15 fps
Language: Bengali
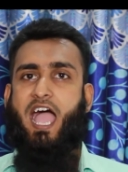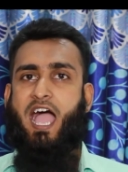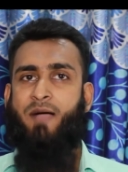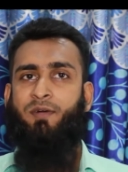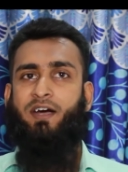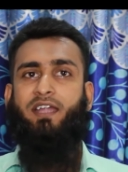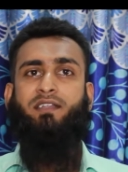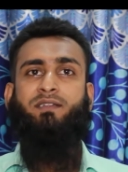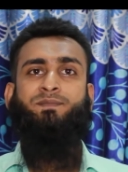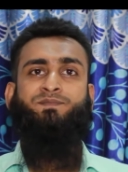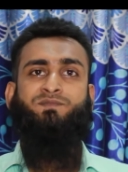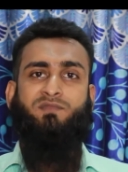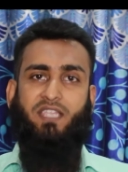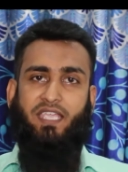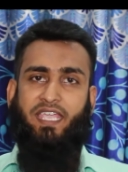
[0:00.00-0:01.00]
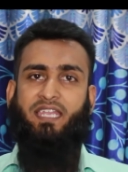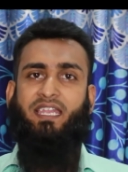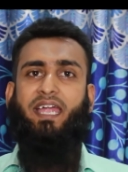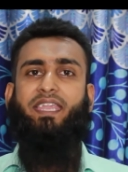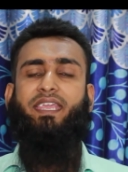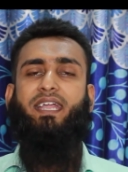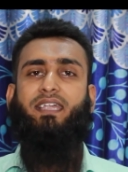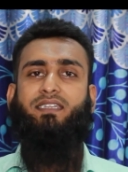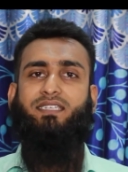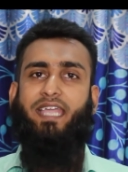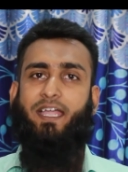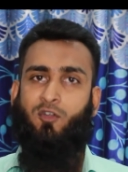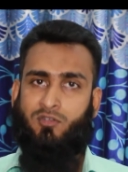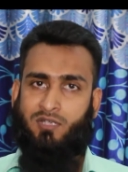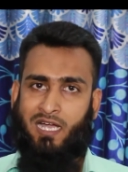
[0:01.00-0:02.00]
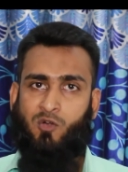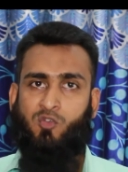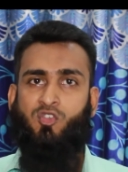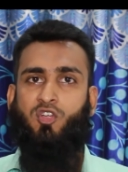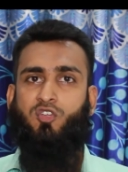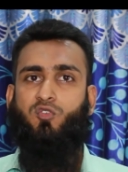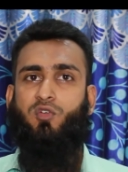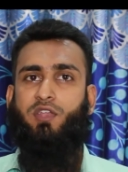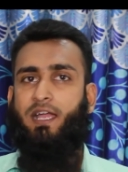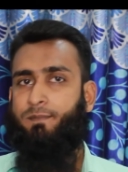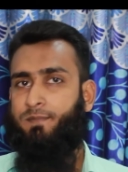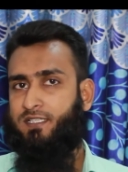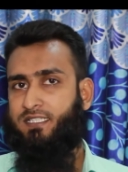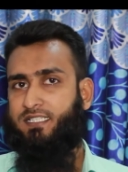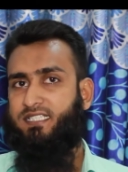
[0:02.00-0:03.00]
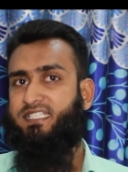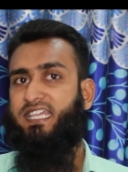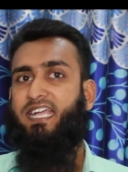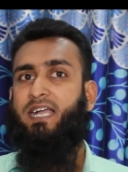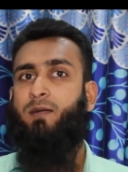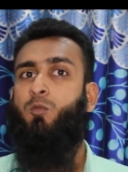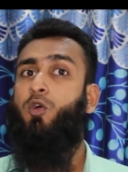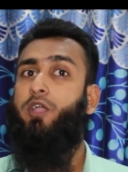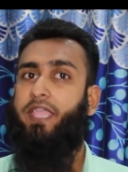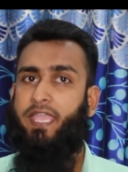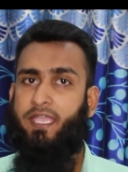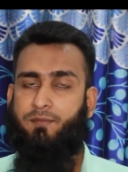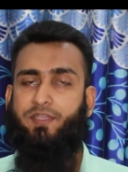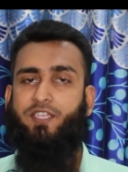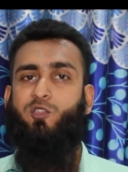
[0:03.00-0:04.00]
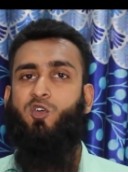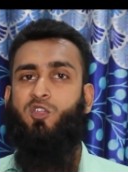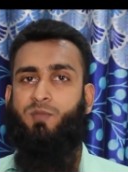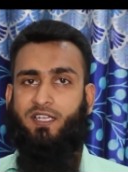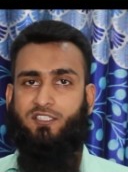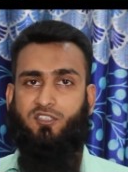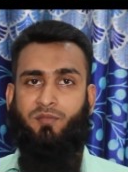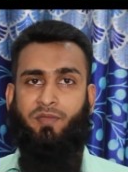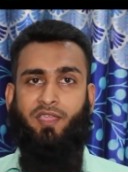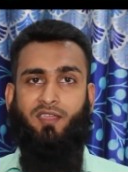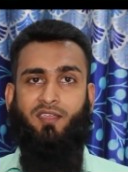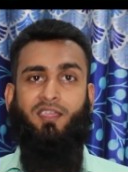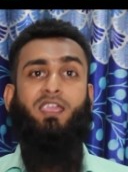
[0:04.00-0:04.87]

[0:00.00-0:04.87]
আমার এনআইডি কার্ডটি এখন ডাউনলোড করে আপনাদেরকে দেখাবো এই ভিডিওর মাধ্যমে